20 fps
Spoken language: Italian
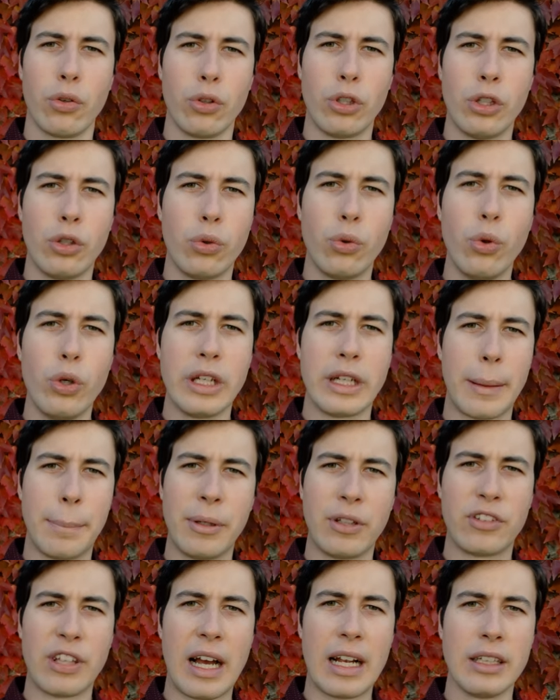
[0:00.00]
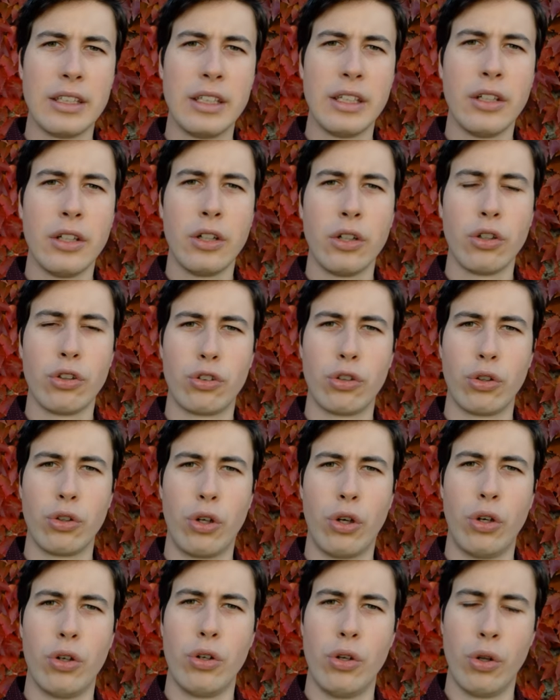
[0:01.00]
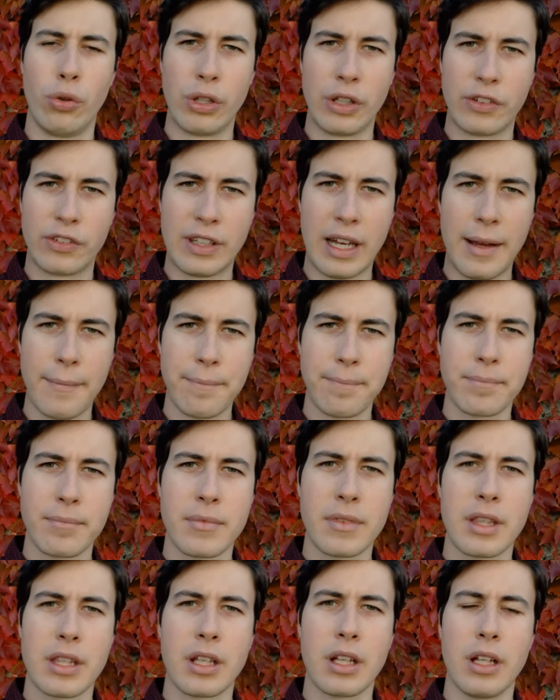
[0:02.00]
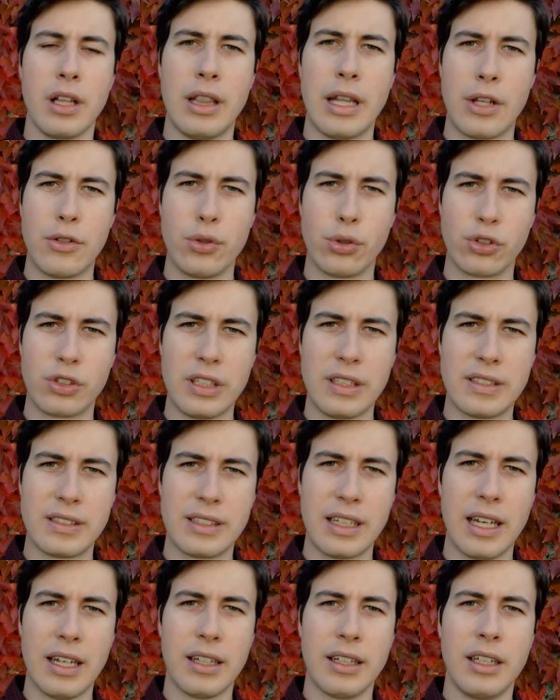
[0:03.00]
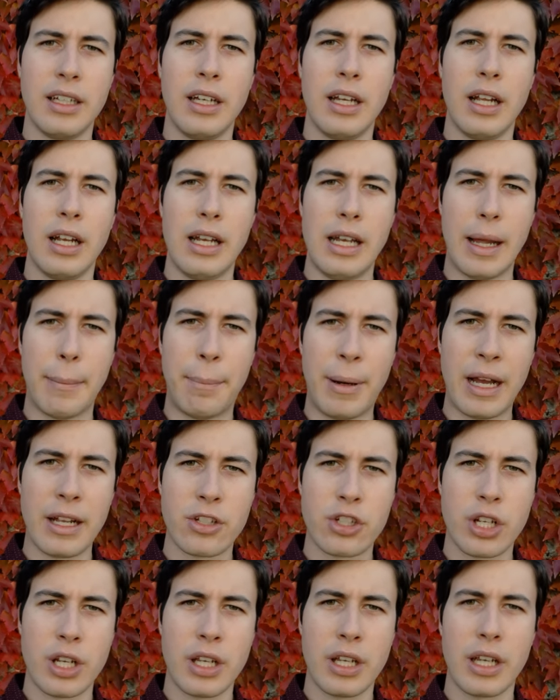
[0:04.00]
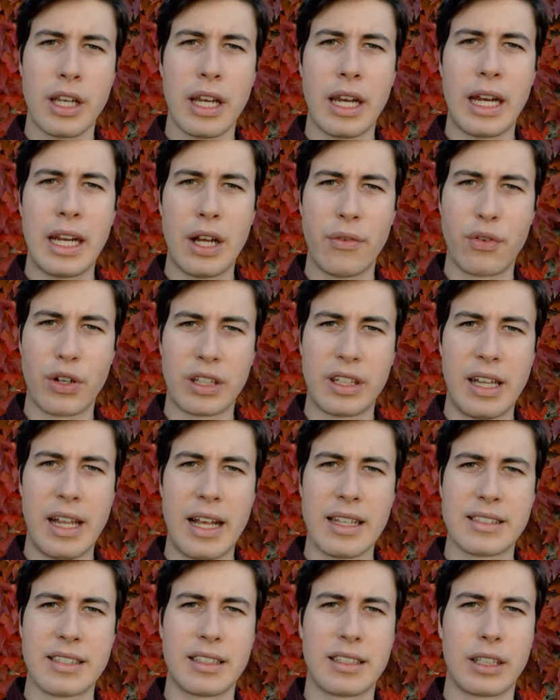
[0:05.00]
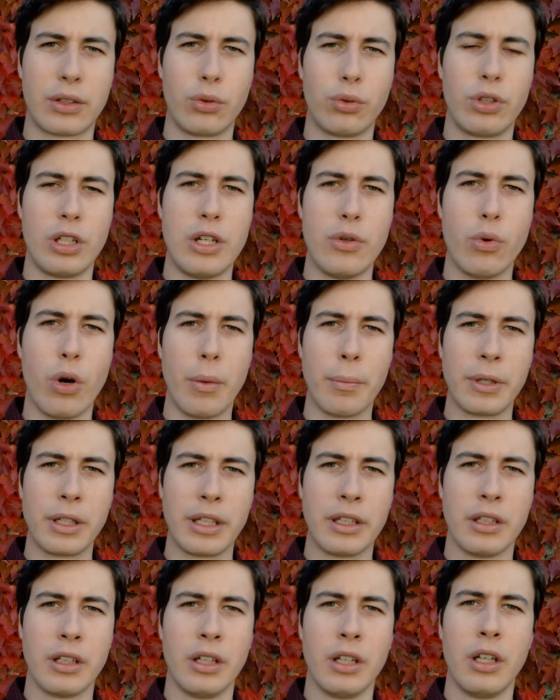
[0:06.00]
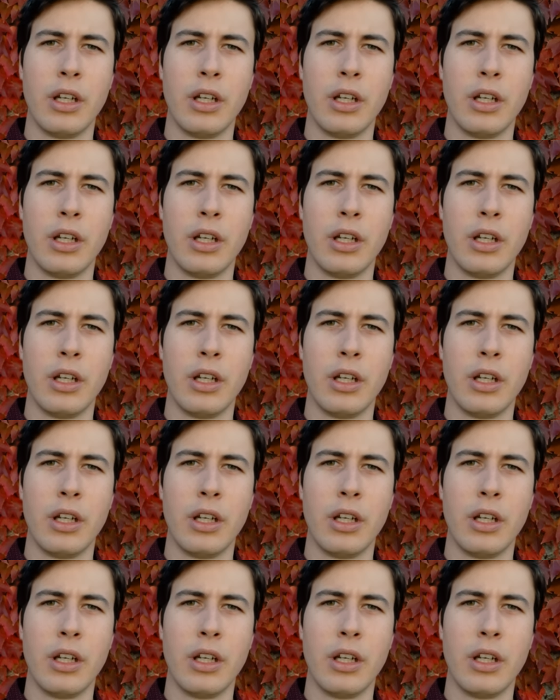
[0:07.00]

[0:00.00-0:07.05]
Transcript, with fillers: i cui capisaldi sono l'onestà, la giustizia, la pace e la fratellanza tra tutti gli uomini.